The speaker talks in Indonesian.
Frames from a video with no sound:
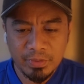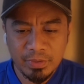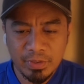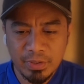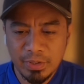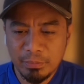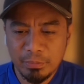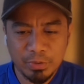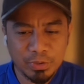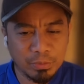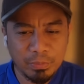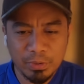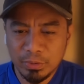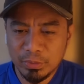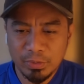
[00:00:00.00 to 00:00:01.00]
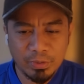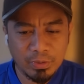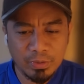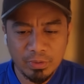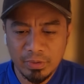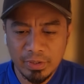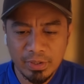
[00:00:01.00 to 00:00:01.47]
Ini
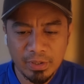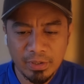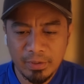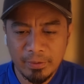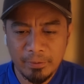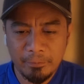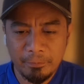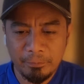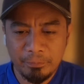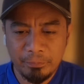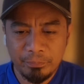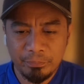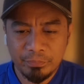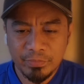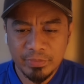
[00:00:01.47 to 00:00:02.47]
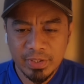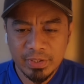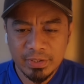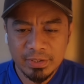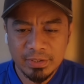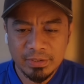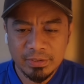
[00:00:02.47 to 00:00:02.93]
betul-betul yang
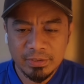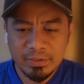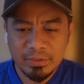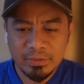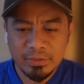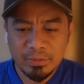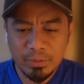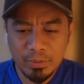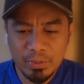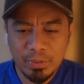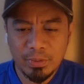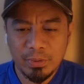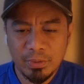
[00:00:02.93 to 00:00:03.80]
uh,